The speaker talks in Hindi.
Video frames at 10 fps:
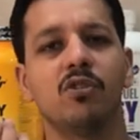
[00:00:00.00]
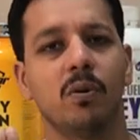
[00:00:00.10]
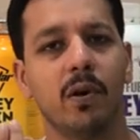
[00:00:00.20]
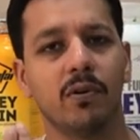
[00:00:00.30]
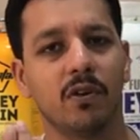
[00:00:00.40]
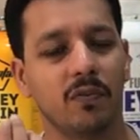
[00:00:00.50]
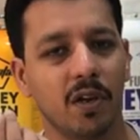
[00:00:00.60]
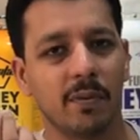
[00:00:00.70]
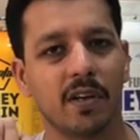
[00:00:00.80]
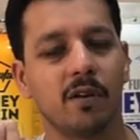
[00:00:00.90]
की जो अमाउंट है
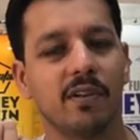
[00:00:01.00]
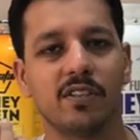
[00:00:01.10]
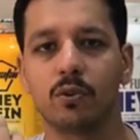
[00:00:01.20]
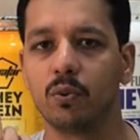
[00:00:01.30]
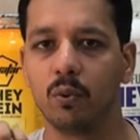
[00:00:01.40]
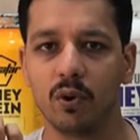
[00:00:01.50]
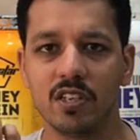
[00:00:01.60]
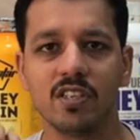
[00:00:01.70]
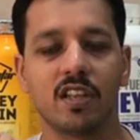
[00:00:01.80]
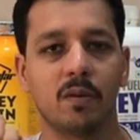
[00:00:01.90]
फ्लेवर की वजह से
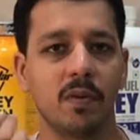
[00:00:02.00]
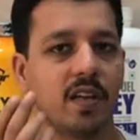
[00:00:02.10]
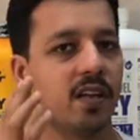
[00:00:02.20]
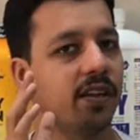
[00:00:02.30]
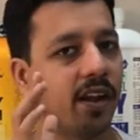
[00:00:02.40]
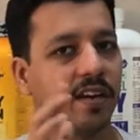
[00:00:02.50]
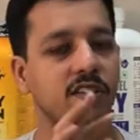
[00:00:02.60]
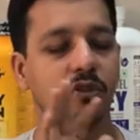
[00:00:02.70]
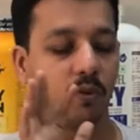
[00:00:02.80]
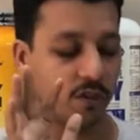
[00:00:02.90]
थोड़ी सी ज़्यादा मिलेगी
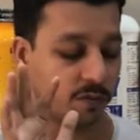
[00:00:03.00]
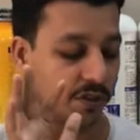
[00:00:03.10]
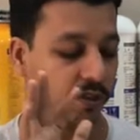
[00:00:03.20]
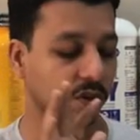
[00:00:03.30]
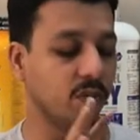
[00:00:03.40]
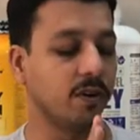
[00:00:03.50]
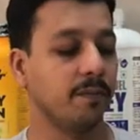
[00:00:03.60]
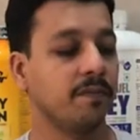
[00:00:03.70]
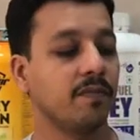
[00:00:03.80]
एडेड शुगर इसमें ज़ीरो है